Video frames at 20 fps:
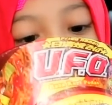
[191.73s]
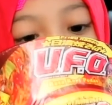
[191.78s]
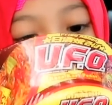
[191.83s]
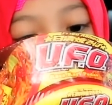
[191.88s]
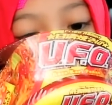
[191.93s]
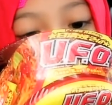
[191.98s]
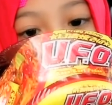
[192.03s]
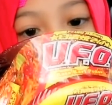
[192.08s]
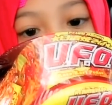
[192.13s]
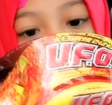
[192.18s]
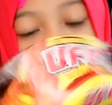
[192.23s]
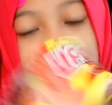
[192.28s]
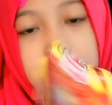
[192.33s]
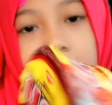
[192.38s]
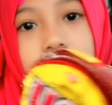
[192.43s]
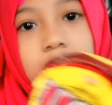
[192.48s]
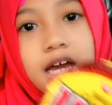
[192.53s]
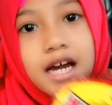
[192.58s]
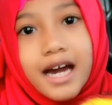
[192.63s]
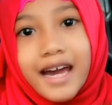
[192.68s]
banget ya ini
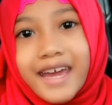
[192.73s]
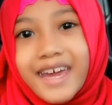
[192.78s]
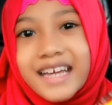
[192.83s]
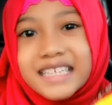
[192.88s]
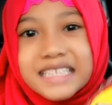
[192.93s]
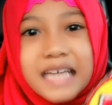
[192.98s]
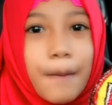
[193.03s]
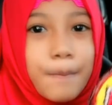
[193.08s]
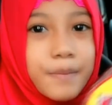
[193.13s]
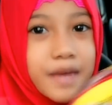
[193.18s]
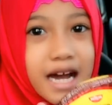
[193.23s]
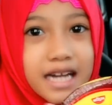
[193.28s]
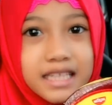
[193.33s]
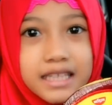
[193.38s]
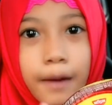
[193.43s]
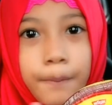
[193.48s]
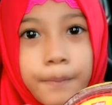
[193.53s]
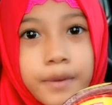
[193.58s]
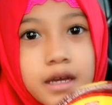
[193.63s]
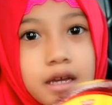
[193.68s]
kayak samyang
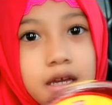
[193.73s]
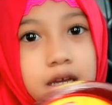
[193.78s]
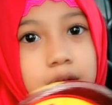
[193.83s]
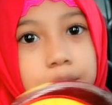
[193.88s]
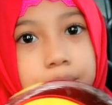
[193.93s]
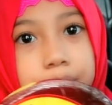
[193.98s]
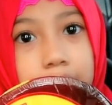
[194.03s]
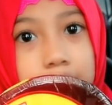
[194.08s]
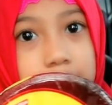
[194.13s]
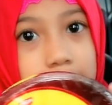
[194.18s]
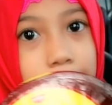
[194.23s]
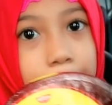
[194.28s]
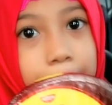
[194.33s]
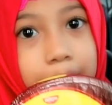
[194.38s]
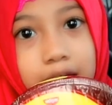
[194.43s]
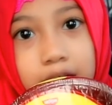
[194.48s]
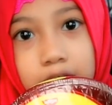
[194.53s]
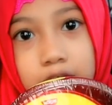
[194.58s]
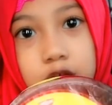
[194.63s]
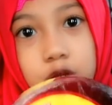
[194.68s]
tapi beda
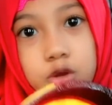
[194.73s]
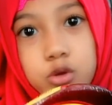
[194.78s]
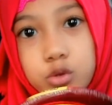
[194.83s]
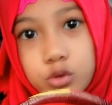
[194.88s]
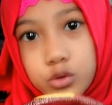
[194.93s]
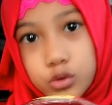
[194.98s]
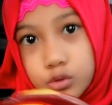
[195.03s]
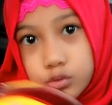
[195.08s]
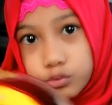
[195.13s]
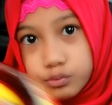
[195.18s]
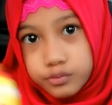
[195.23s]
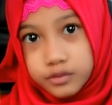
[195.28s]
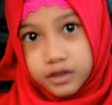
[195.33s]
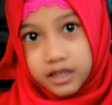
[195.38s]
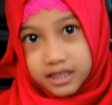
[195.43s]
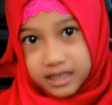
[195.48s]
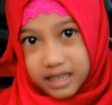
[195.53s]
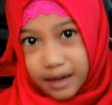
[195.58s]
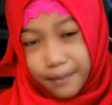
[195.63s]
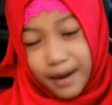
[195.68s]
merek
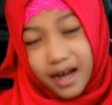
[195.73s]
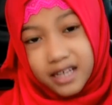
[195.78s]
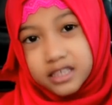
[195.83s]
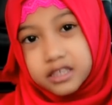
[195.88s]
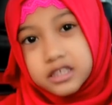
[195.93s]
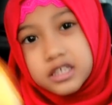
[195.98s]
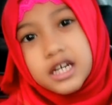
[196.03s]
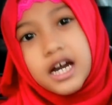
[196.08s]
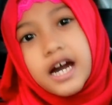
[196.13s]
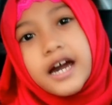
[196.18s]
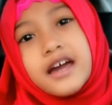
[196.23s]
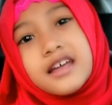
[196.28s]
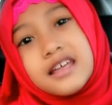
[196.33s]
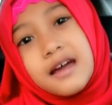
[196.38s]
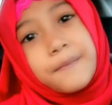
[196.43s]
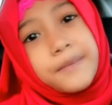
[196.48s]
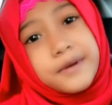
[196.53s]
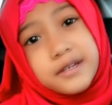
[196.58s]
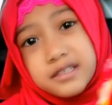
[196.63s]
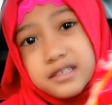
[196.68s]
sama aja sih
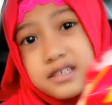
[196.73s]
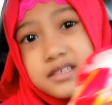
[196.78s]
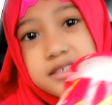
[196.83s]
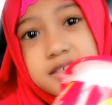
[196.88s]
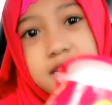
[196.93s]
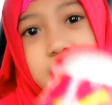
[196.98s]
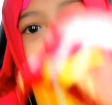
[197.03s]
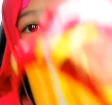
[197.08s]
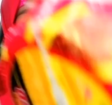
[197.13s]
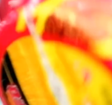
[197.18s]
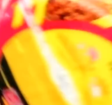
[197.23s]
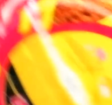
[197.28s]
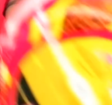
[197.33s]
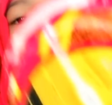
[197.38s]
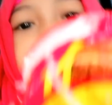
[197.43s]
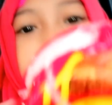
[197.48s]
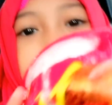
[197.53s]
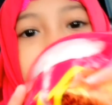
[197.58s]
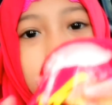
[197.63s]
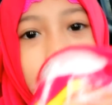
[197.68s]
kayaknya pedesnya itu
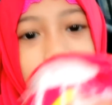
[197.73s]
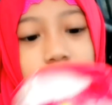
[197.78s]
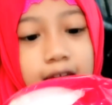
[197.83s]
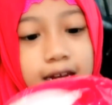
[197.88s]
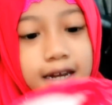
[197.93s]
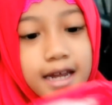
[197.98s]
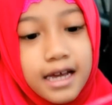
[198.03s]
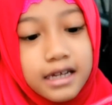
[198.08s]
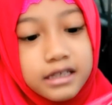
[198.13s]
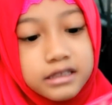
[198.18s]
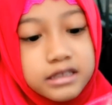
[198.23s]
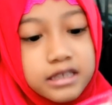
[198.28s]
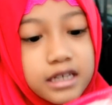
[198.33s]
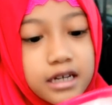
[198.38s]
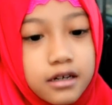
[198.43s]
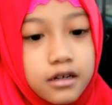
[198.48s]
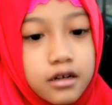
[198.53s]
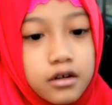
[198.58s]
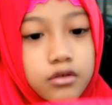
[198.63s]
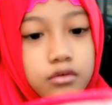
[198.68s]
next
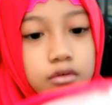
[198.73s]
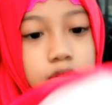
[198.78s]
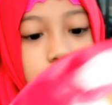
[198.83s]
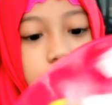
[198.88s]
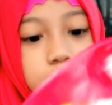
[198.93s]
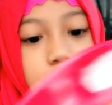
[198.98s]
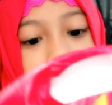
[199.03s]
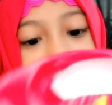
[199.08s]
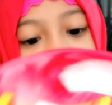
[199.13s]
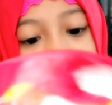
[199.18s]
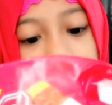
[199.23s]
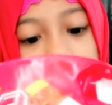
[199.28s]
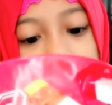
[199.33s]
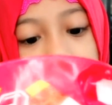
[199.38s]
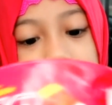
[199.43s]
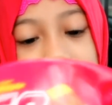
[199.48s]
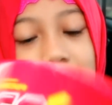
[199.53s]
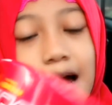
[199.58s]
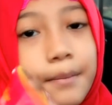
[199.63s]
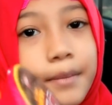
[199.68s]
yang kedua
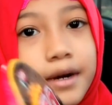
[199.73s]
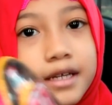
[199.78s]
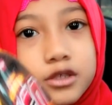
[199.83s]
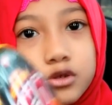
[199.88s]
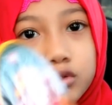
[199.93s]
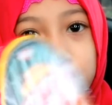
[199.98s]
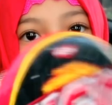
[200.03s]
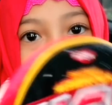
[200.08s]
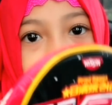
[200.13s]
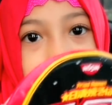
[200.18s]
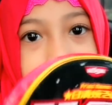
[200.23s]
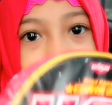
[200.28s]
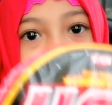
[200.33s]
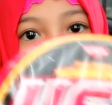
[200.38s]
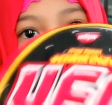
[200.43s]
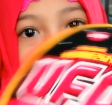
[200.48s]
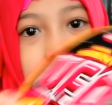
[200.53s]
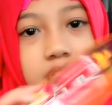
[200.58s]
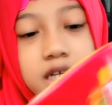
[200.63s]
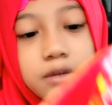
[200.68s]
ini sama juga
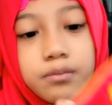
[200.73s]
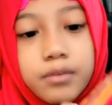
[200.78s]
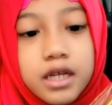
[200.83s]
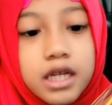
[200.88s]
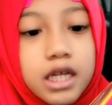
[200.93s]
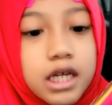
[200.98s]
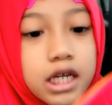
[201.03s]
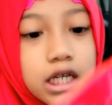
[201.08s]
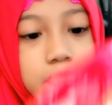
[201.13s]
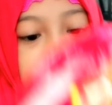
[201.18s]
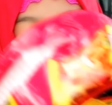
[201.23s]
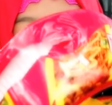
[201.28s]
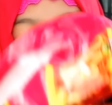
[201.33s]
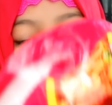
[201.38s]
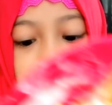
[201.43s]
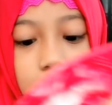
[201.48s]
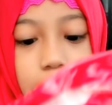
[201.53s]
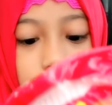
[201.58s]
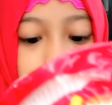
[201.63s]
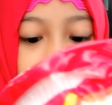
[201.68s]
tapi ini beda rasa.
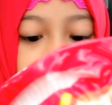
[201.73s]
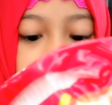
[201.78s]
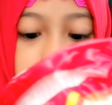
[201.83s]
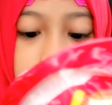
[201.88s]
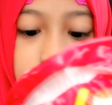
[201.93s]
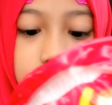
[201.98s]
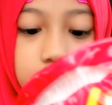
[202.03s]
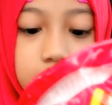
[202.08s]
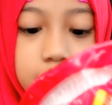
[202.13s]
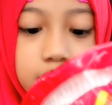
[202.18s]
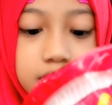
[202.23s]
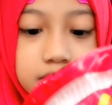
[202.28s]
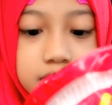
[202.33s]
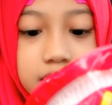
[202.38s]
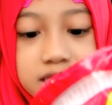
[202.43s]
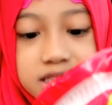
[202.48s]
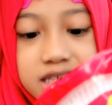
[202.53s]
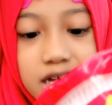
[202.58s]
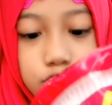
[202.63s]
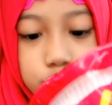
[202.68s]
tapi ini
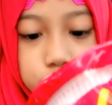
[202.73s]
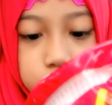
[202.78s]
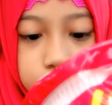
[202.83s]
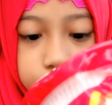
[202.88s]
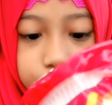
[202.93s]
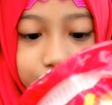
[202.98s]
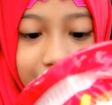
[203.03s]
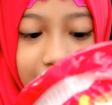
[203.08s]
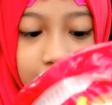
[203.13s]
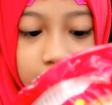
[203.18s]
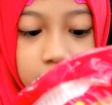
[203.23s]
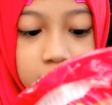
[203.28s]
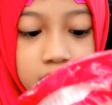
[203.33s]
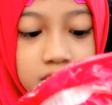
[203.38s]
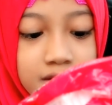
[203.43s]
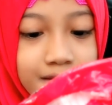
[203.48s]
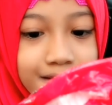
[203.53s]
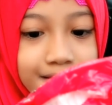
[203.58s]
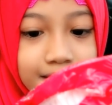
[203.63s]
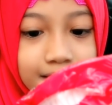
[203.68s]
rasa saus Jepang
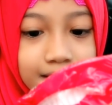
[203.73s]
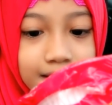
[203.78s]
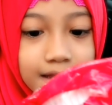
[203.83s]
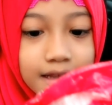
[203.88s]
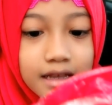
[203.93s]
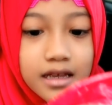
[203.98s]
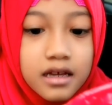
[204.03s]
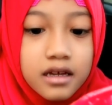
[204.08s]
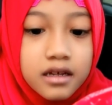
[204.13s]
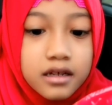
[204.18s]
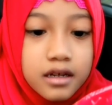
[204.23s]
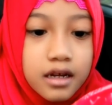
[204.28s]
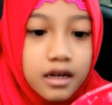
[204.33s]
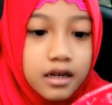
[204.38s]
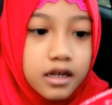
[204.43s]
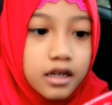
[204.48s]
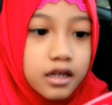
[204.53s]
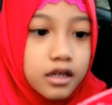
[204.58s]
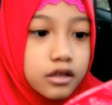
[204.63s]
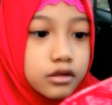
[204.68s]

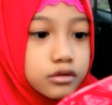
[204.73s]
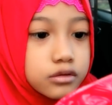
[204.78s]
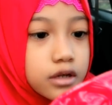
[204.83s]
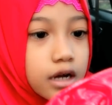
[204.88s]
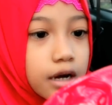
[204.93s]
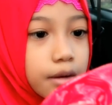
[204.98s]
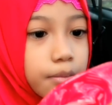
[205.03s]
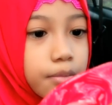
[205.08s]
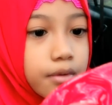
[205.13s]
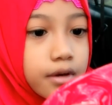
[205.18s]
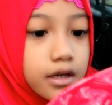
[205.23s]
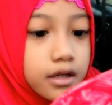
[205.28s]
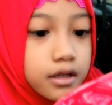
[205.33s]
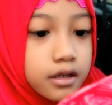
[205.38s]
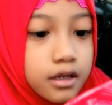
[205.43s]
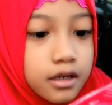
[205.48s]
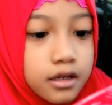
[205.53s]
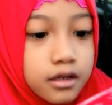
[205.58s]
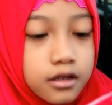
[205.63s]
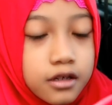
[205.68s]
dan ini juga big
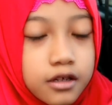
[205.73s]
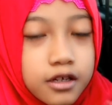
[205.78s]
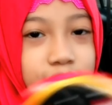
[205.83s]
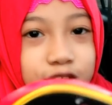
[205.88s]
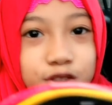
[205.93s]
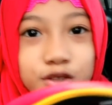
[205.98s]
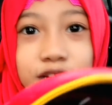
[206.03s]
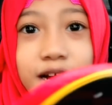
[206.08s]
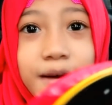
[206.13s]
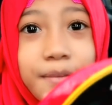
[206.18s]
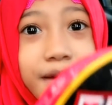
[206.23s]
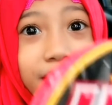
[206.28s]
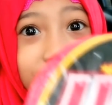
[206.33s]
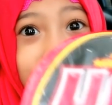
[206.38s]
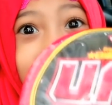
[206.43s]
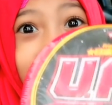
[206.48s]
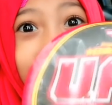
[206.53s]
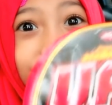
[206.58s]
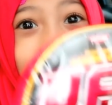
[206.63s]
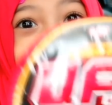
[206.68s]
dan ini juga naiknya